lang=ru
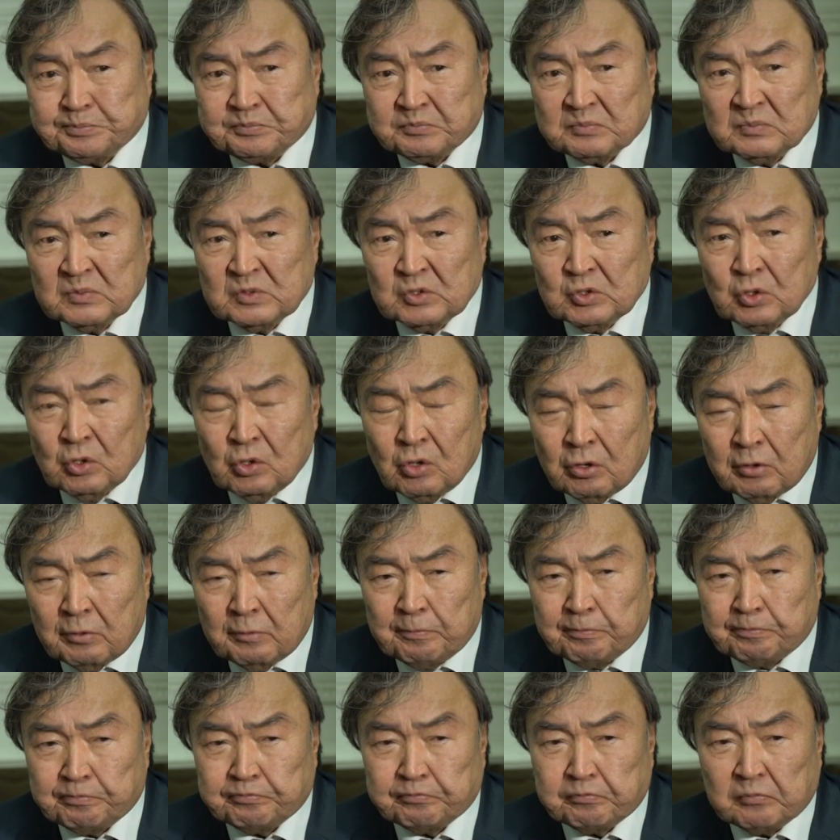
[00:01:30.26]

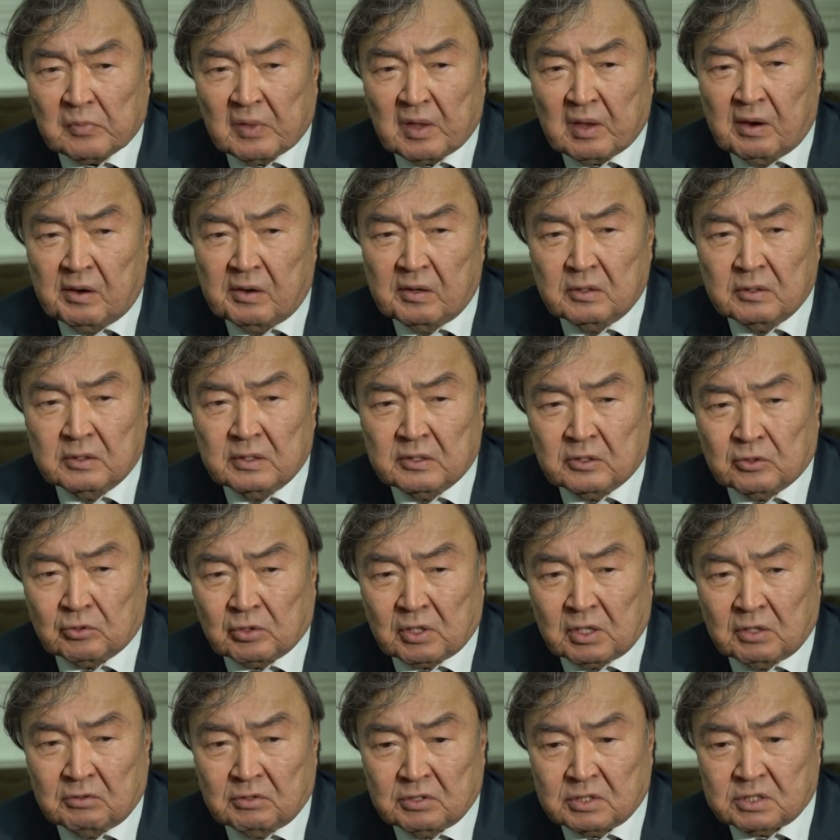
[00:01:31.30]
но
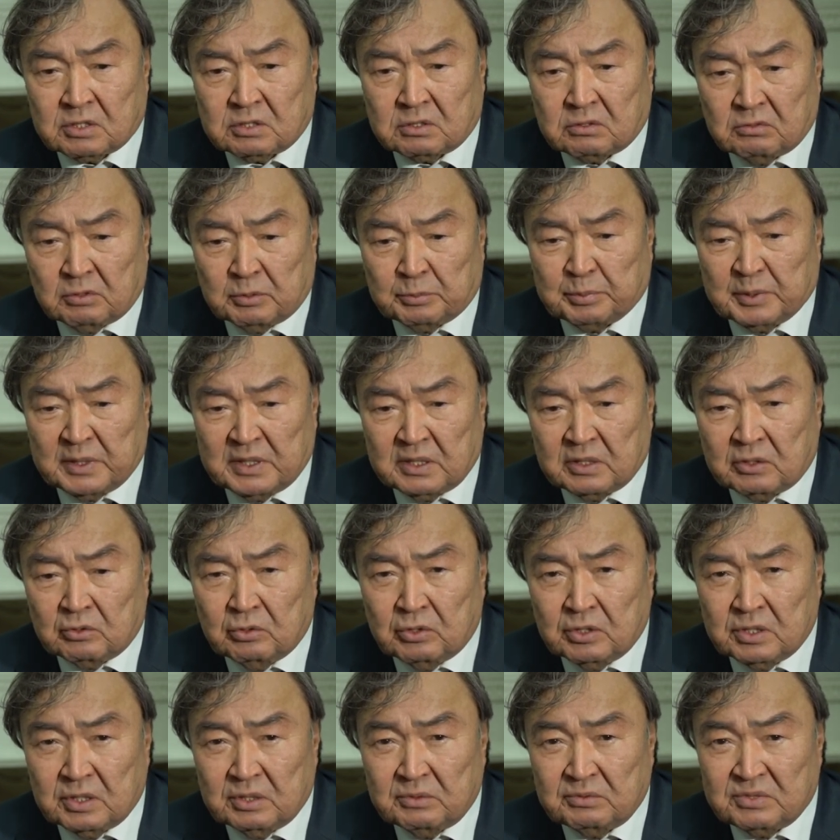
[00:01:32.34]
руководство
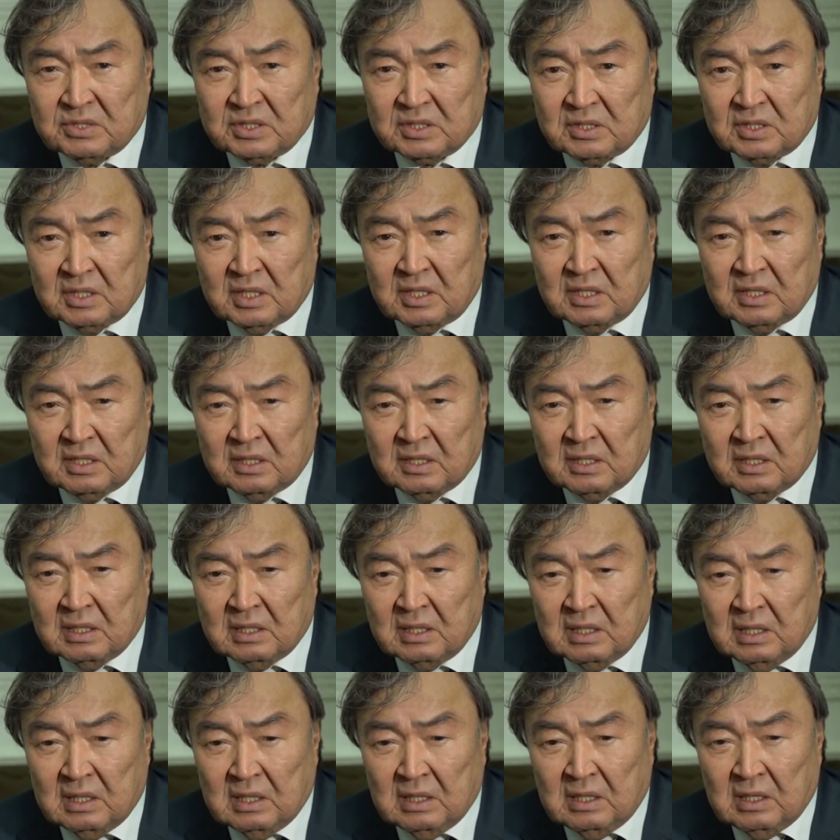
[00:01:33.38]
полигона всегда
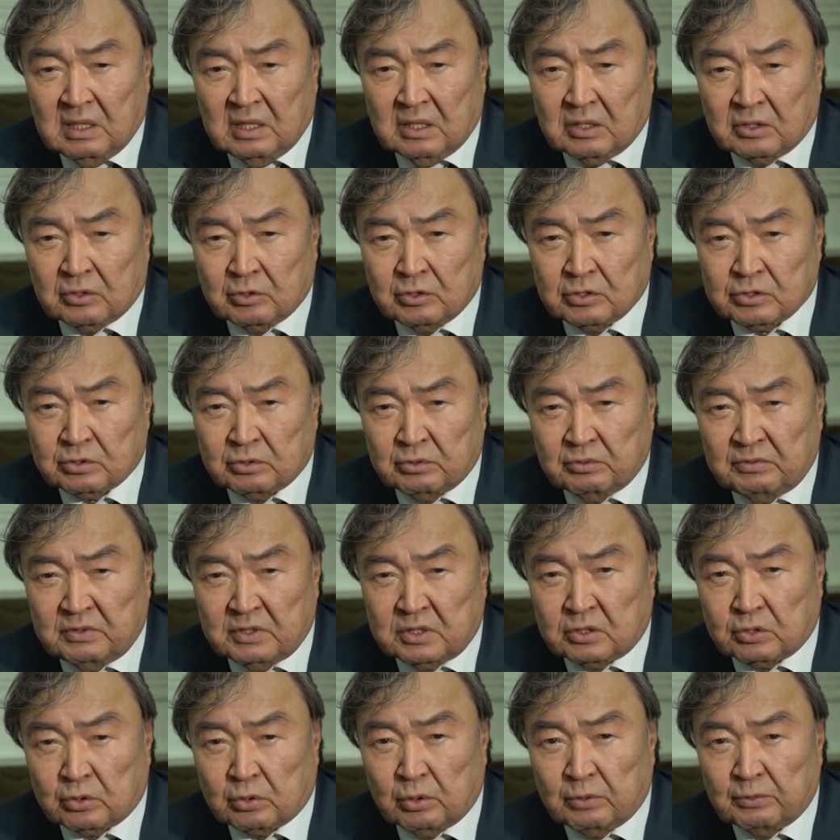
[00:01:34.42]
розу
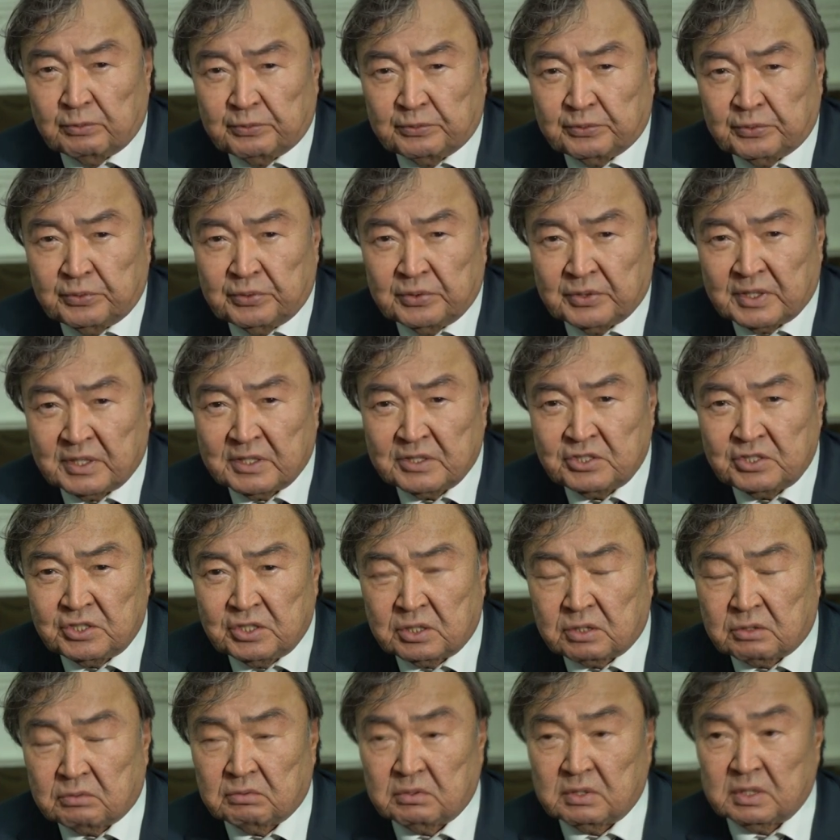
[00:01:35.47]
ветров
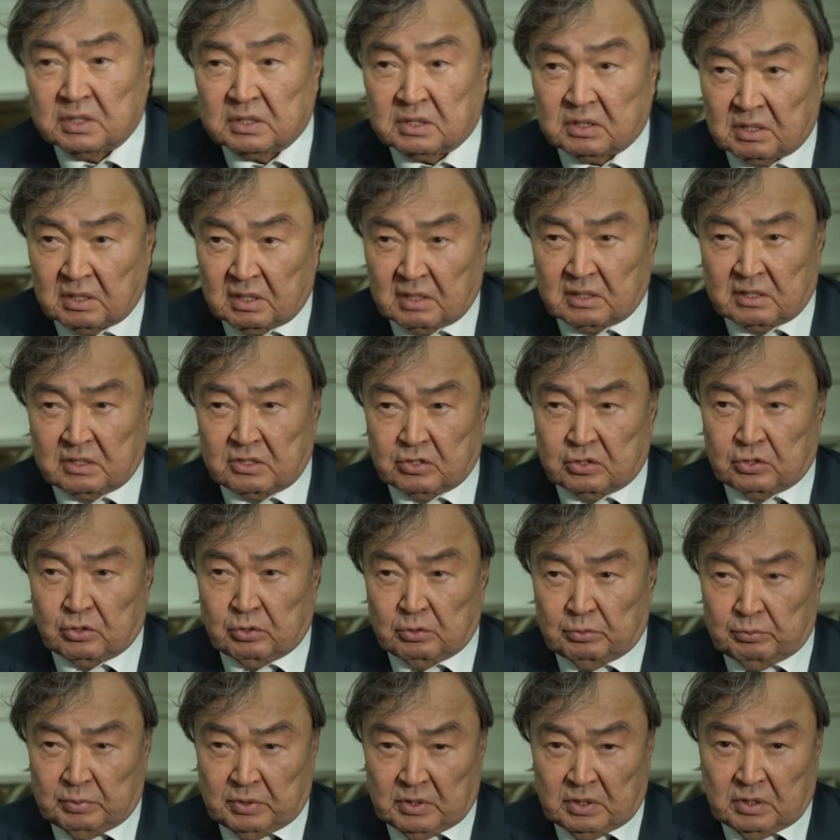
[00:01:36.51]
рассчитывало так,
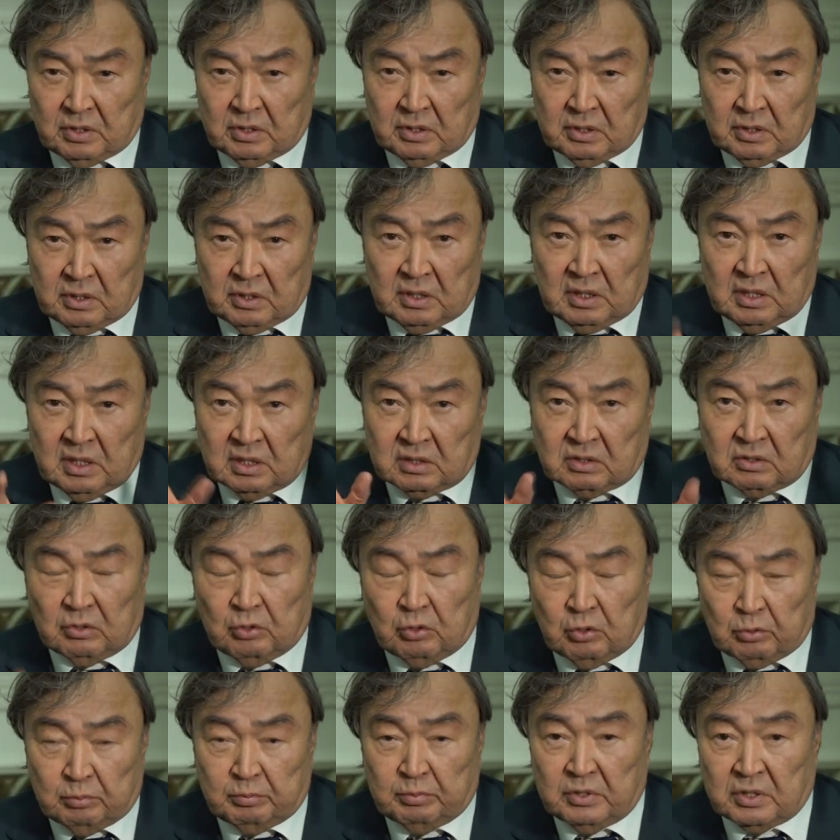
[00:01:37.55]
чтобы это
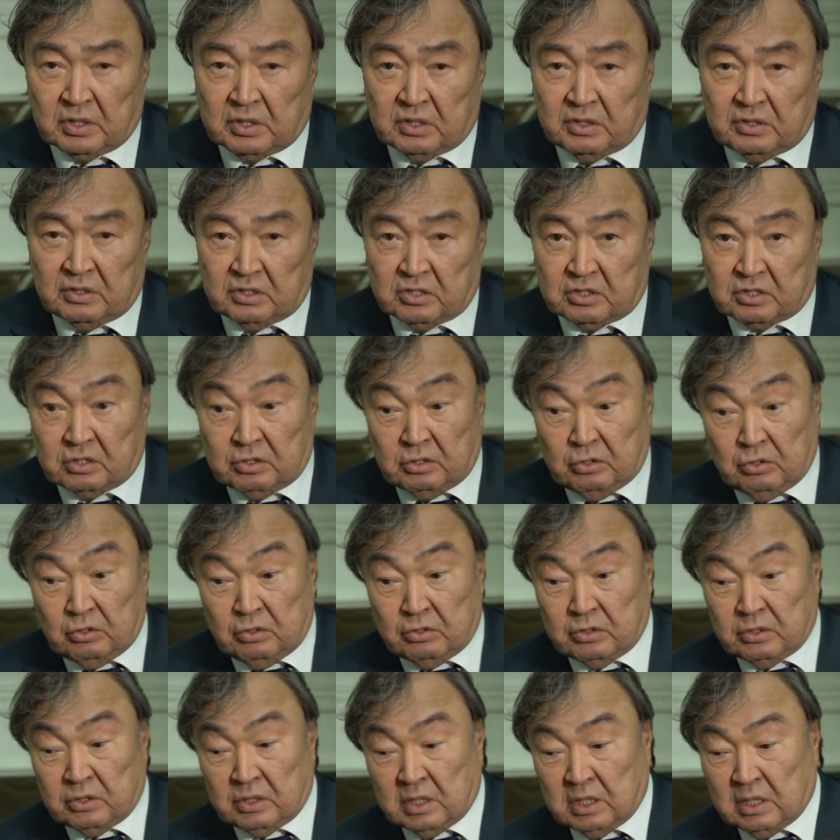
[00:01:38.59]
облако не
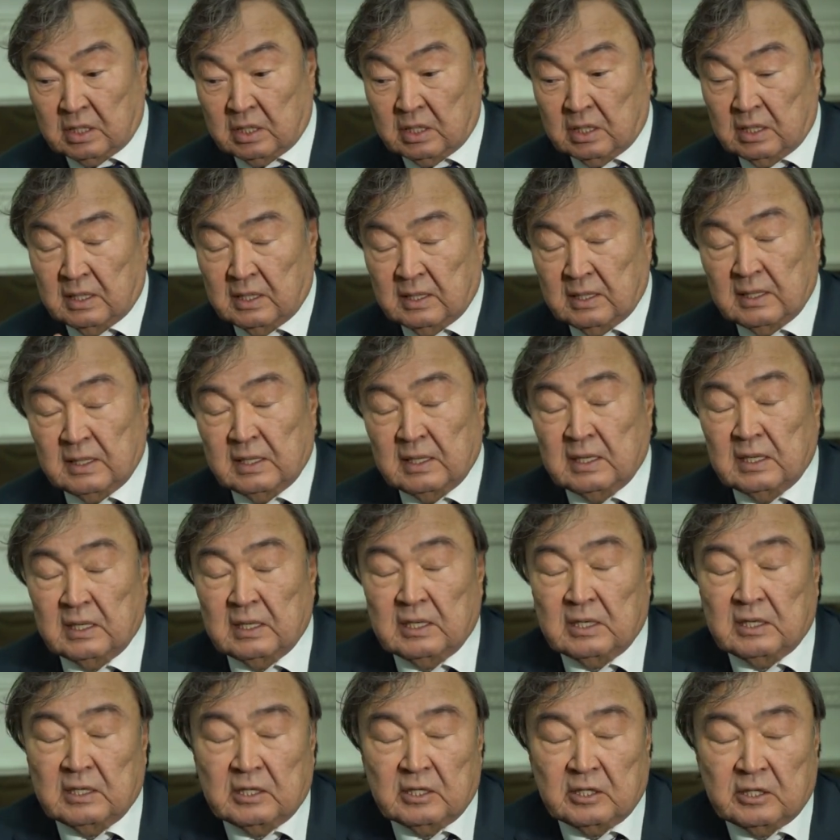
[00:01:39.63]
шло на
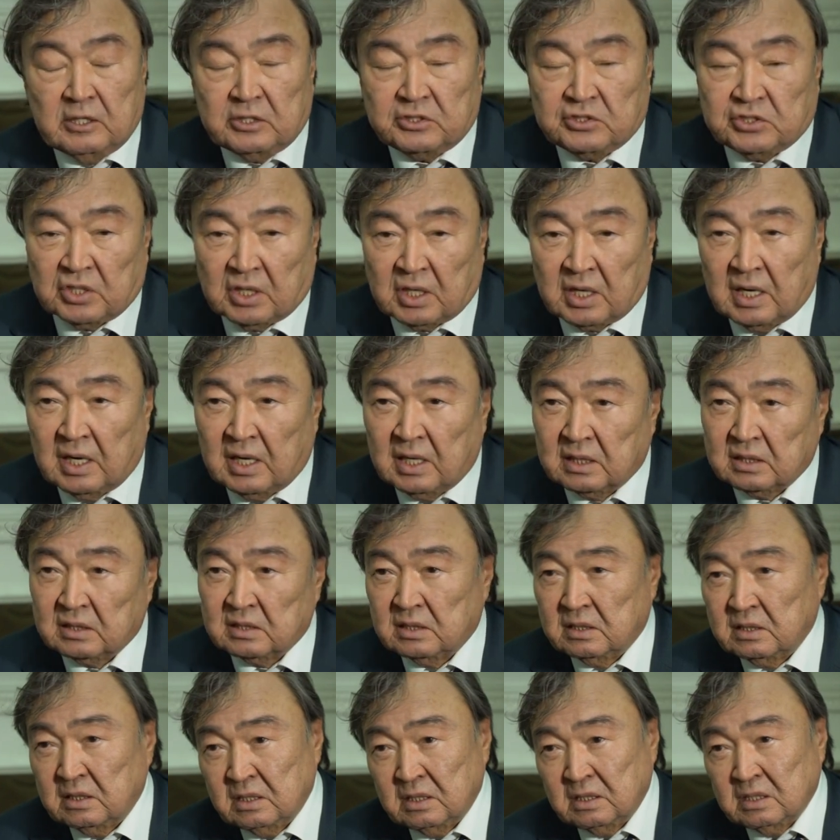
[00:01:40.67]
Чаган
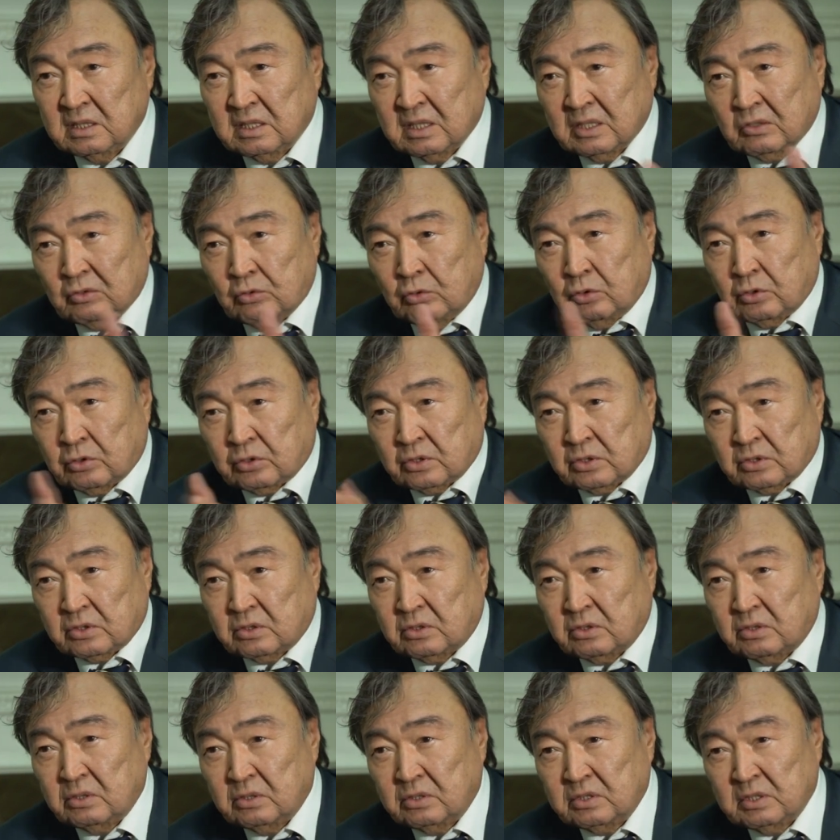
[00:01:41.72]
и на город
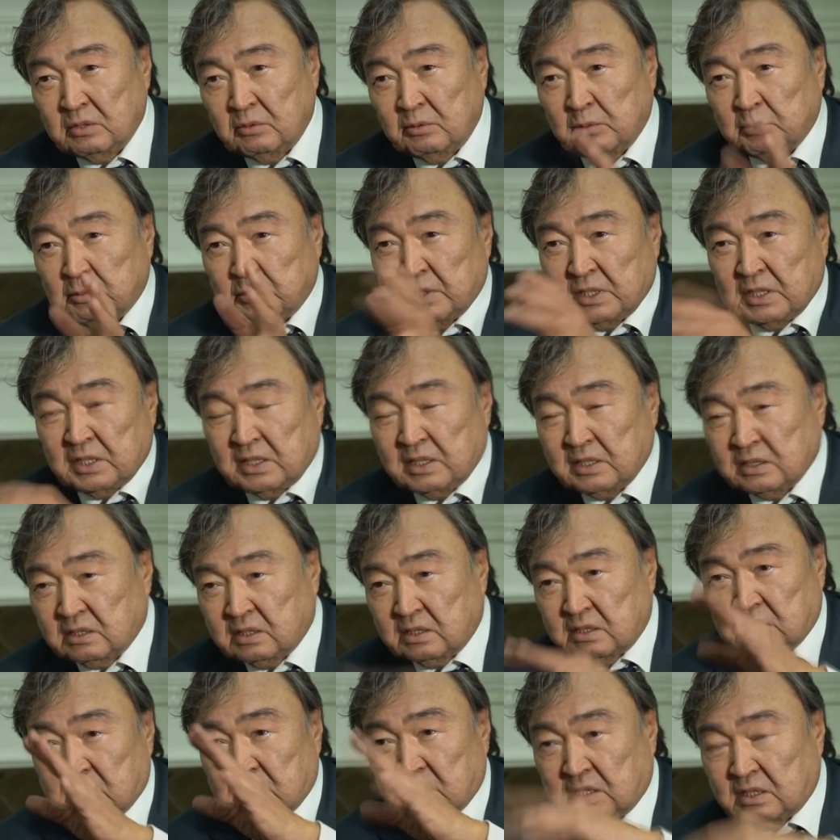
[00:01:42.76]

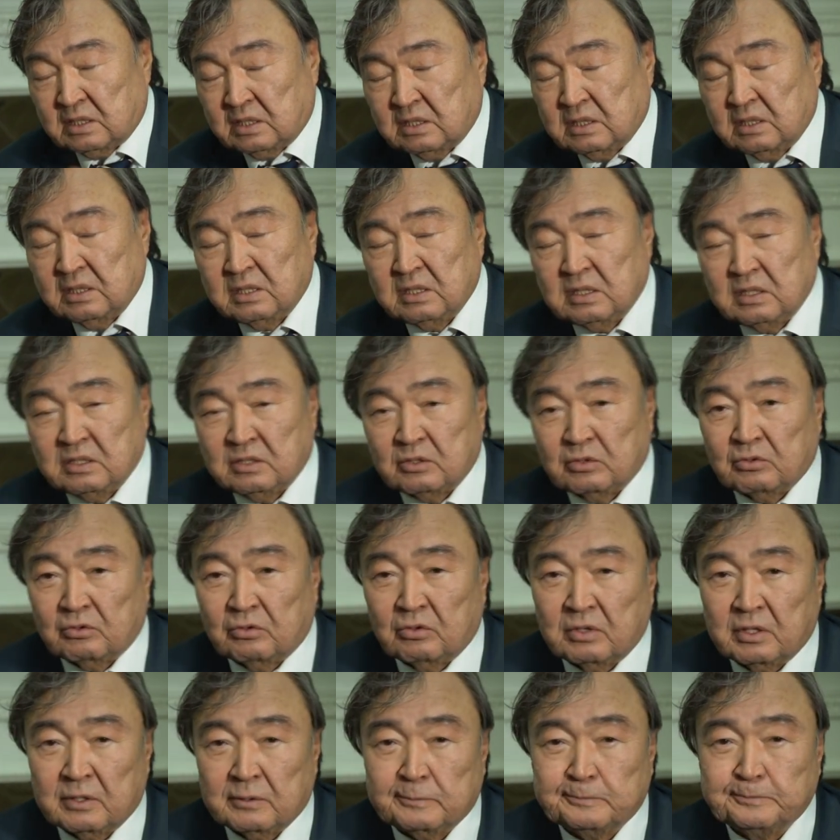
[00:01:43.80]
Семипалатинск и
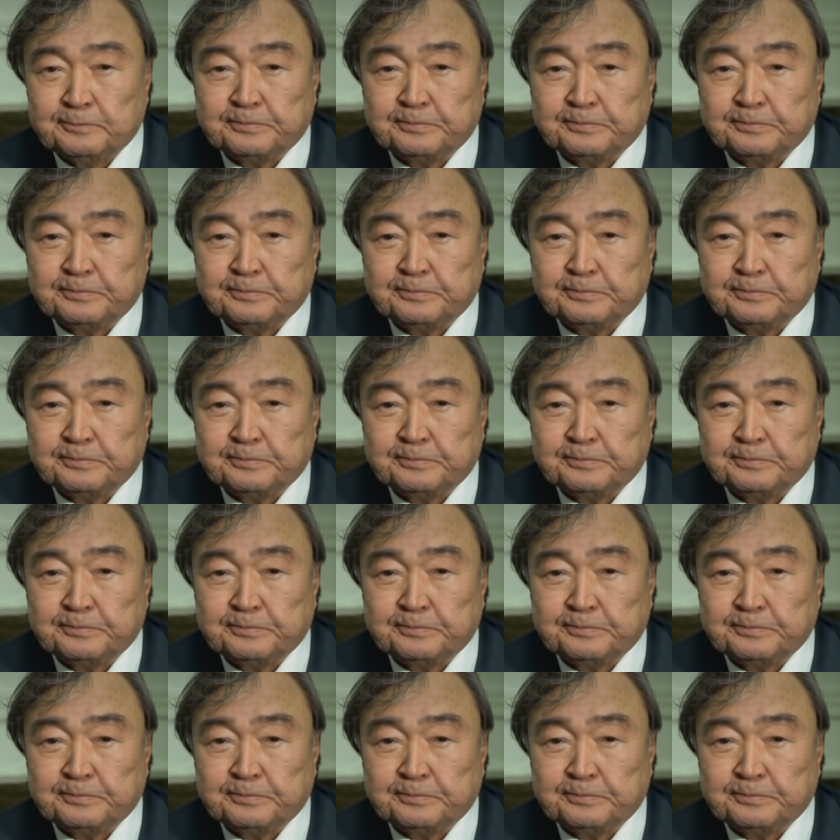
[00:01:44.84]
другую.